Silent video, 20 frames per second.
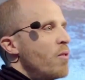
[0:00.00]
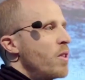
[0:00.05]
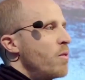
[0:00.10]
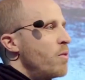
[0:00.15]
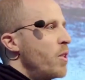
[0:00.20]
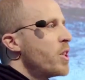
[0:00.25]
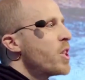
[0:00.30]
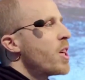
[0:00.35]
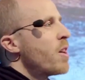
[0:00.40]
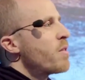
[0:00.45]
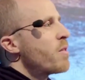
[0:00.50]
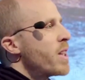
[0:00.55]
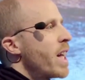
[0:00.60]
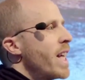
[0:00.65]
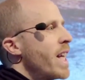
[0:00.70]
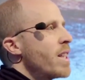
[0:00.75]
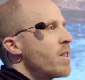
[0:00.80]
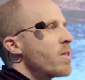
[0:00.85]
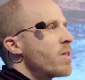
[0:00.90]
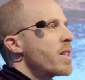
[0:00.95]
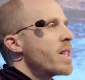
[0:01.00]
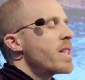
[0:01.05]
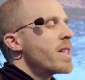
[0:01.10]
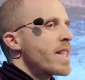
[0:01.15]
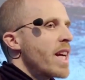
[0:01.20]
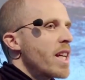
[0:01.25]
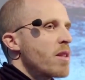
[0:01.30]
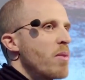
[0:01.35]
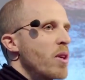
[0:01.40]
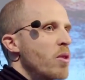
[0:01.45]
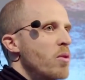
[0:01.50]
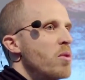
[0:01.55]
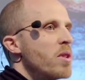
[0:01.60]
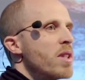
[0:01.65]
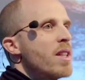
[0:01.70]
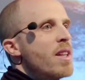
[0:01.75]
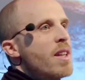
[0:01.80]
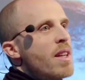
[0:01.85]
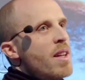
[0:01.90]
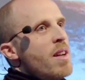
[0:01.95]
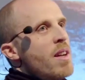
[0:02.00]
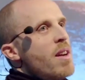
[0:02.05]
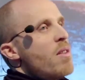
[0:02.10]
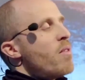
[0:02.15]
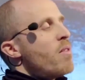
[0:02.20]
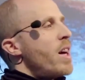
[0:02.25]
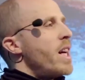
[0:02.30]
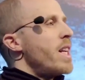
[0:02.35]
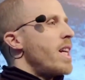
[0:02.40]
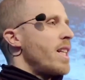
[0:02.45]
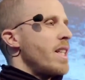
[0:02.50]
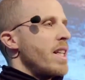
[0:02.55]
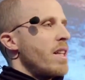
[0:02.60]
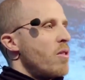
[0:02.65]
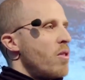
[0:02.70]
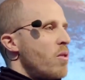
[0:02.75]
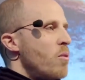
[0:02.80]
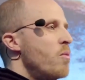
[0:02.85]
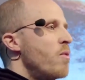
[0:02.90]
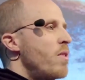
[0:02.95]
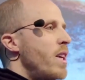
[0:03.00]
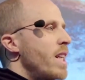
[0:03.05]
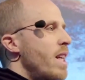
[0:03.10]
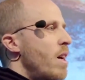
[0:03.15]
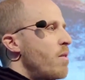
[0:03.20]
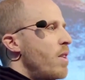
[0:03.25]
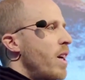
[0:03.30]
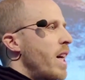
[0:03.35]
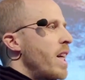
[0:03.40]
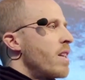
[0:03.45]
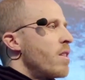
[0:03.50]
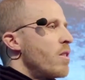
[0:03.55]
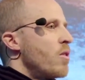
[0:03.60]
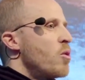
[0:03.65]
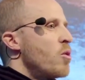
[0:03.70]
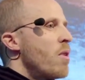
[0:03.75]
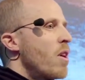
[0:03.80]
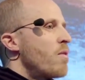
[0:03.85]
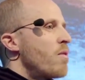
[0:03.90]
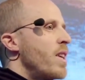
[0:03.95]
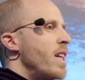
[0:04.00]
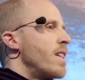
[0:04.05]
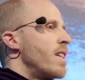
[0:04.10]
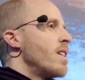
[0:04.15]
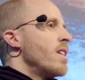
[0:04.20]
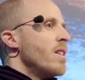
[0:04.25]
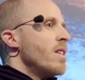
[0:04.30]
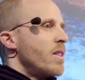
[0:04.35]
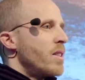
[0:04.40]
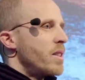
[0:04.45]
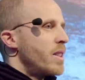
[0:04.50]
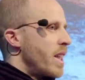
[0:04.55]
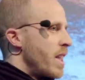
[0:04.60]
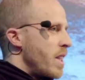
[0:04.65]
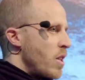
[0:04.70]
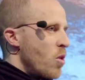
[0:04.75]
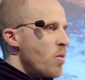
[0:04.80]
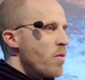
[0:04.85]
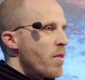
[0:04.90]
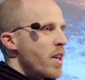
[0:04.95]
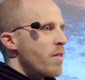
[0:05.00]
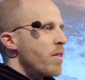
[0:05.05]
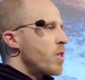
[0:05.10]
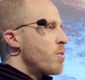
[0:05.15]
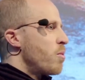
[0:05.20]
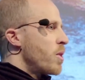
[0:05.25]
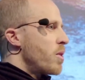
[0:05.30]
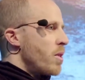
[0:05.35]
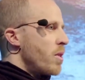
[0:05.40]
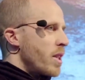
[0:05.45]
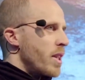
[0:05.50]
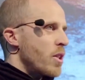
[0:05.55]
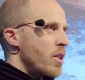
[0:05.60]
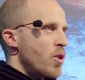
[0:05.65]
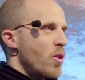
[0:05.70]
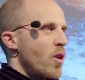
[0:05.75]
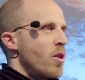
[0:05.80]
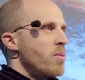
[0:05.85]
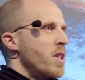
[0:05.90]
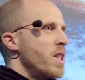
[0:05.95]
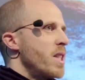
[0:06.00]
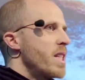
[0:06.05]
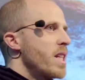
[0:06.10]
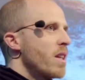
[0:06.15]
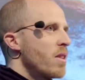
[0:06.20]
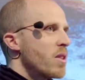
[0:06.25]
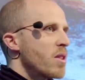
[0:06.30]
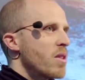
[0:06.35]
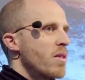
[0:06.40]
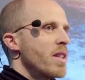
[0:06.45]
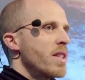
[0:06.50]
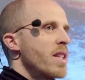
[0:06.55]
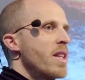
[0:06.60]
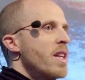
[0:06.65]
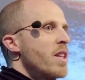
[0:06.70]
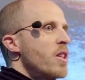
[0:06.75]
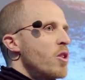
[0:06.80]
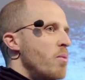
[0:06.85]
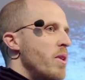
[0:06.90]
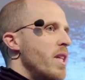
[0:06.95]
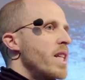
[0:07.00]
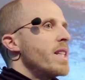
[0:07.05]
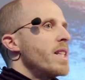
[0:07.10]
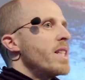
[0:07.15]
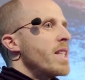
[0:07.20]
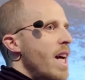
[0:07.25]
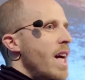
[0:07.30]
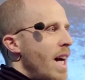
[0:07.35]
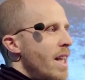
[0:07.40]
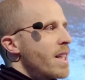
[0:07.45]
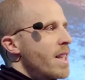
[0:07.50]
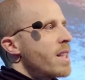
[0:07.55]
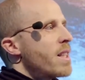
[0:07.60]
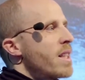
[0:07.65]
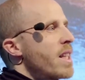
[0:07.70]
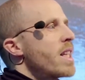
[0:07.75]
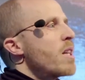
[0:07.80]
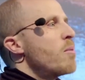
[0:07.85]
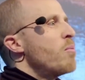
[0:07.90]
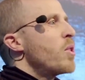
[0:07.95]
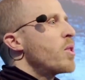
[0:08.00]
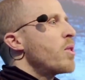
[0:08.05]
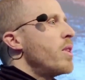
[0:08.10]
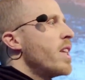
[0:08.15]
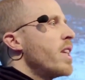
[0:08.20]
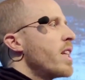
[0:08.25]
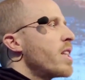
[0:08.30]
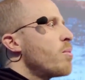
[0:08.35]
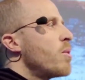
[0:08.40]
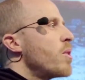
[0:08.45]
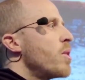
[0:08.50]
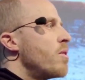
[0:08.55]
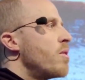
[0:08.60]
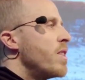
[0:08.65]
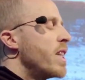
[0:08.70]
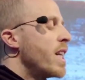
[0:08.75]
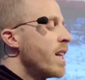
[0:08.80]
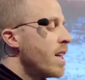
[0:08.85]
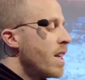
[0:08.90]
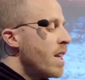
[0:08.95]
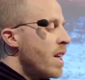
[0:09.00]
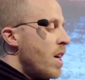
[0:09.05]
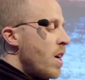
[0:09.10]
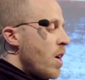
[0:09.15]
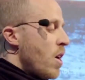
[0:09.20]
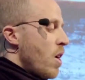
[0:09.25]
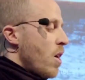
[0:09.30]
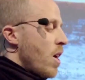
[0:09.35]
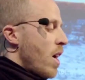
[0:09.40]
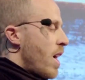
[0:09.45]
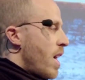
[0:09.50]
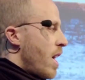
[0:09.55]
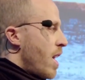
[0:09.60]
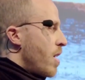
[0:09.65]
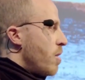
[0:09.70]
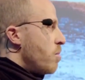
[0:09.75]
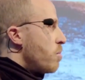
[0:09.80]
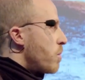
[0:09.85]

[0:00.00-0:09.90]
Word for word: von Wirtschaftsleistung, das ist erstmal gut, weil da die Umwelt einfach hinten überfällt. Sozusagen die Umweltverschmutzung, die gestorbenen Tiere und sowas, spiegelt sich alles nicht im Bruttoinlandsprodukt wieder. Äh,